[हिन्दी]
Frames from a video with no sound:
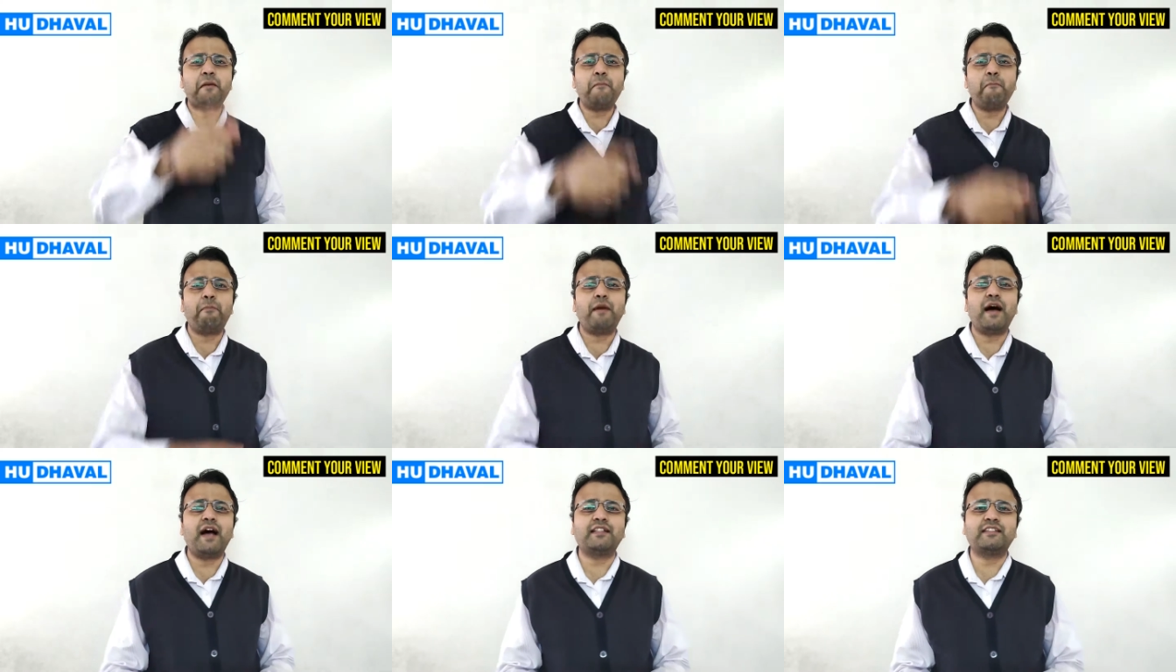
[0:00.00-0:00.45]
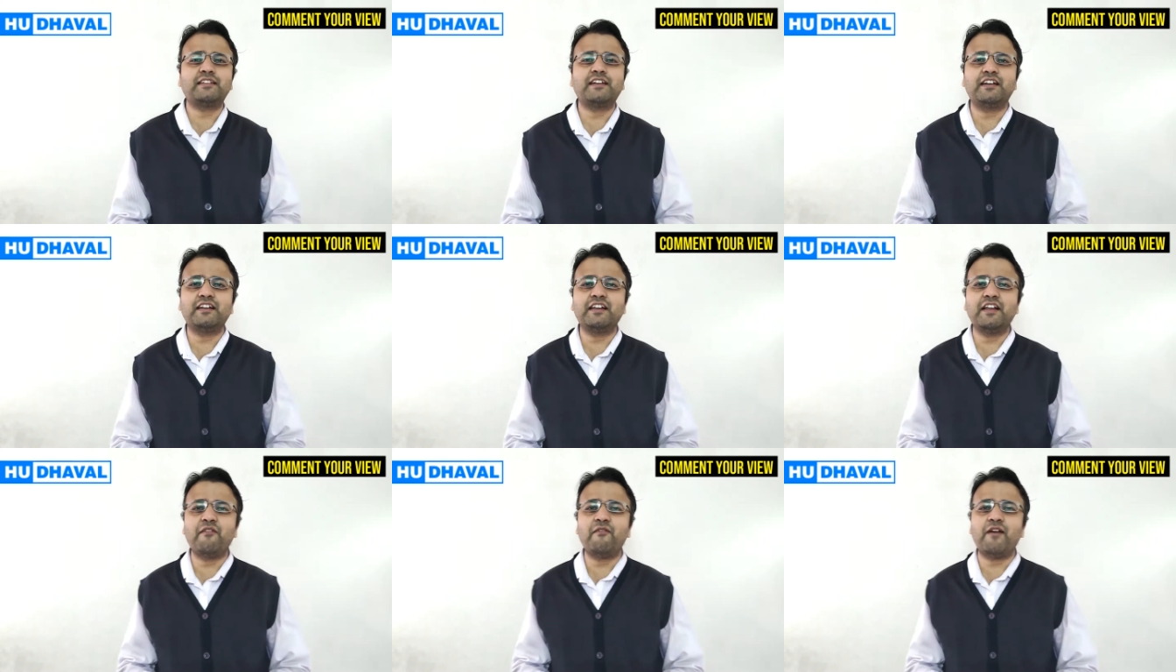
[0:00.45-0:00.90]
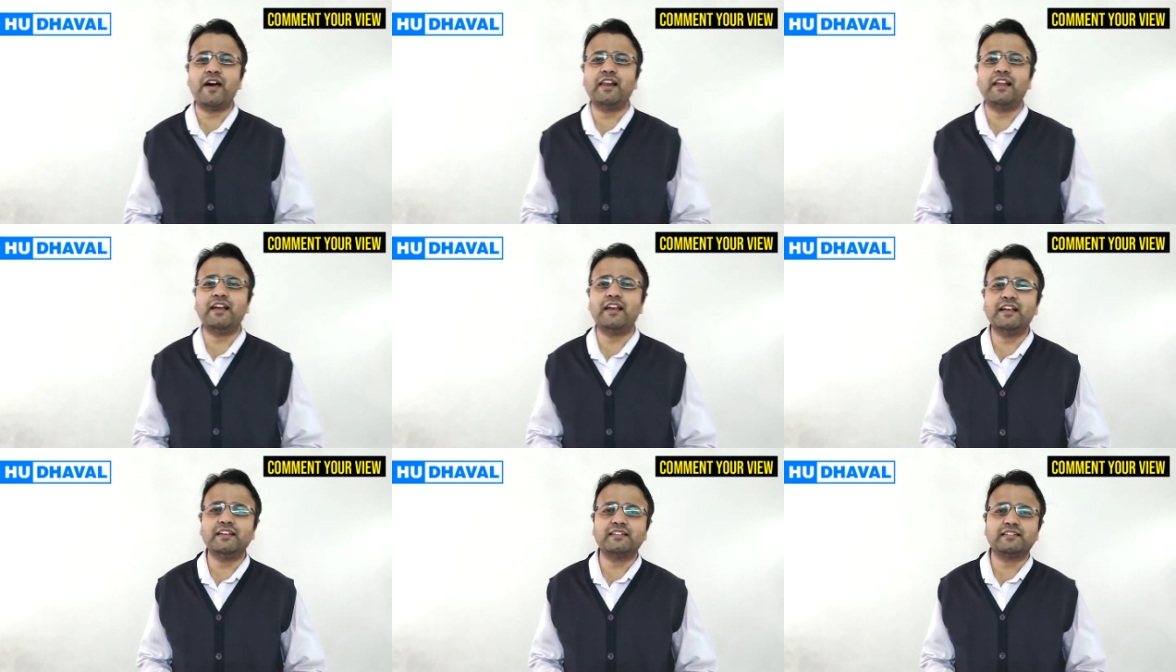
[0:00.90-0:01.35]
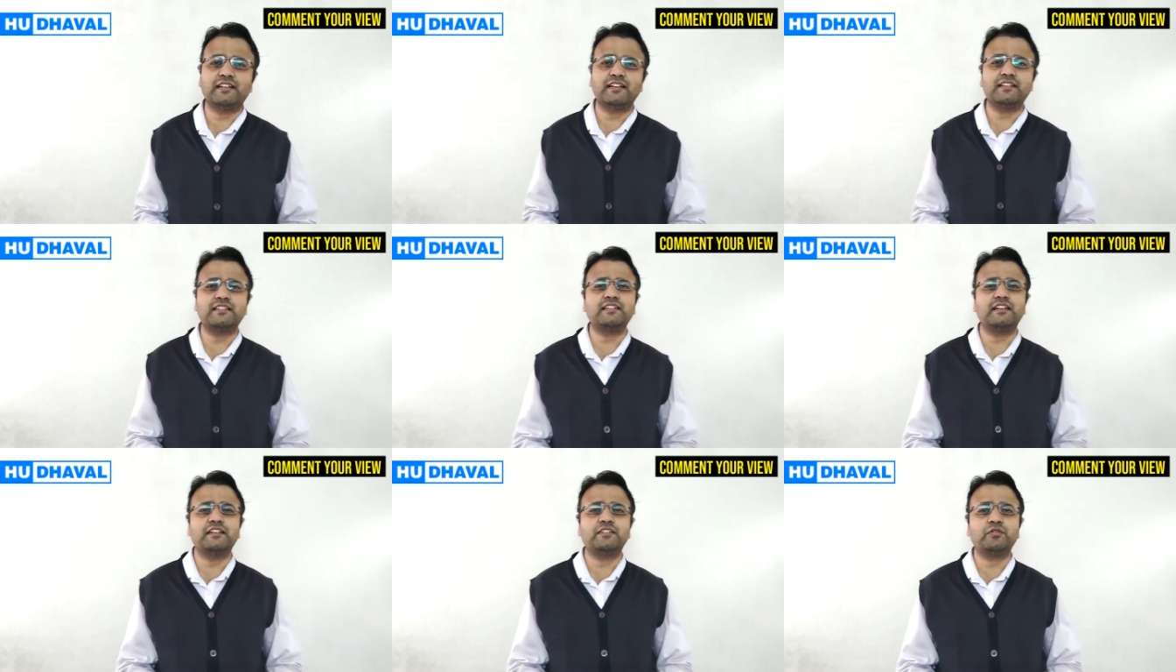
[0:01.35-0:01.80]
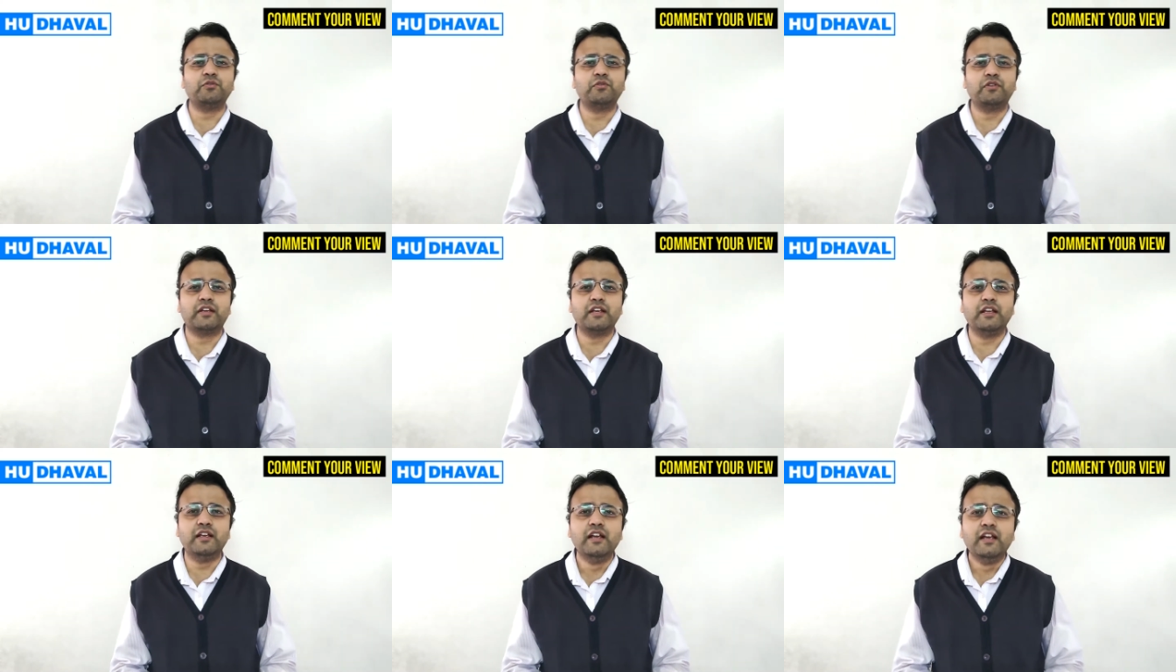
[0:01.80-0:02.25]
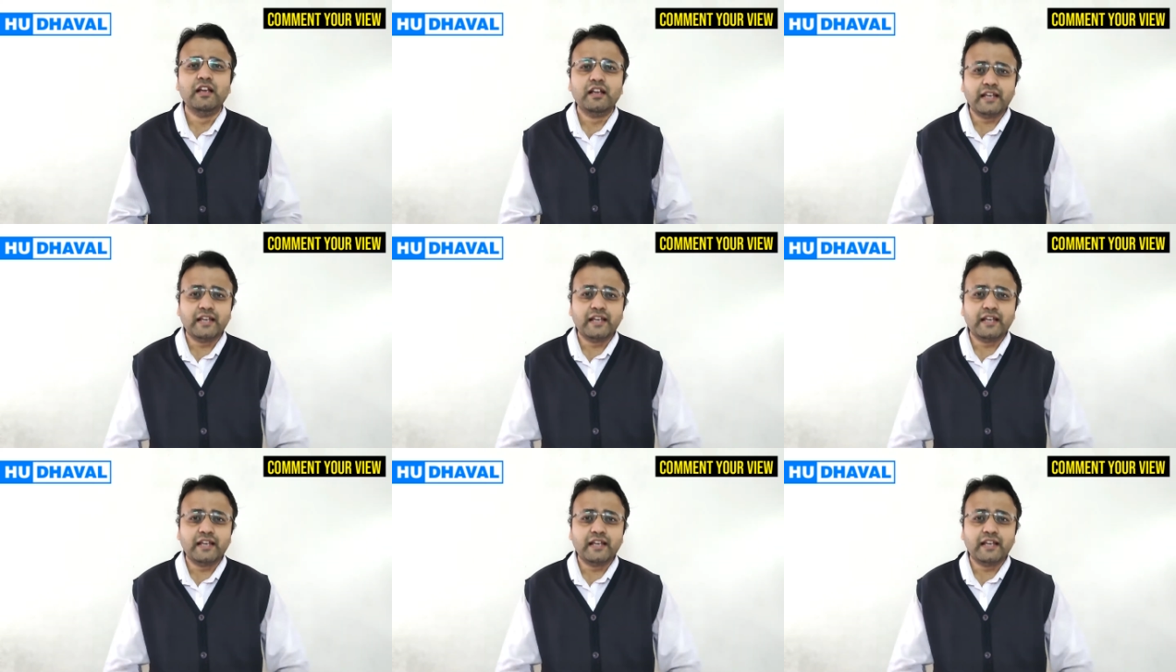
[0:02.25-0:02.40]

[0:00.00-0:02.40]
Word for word: हम बात करने वाले हैं सच्चे सुख की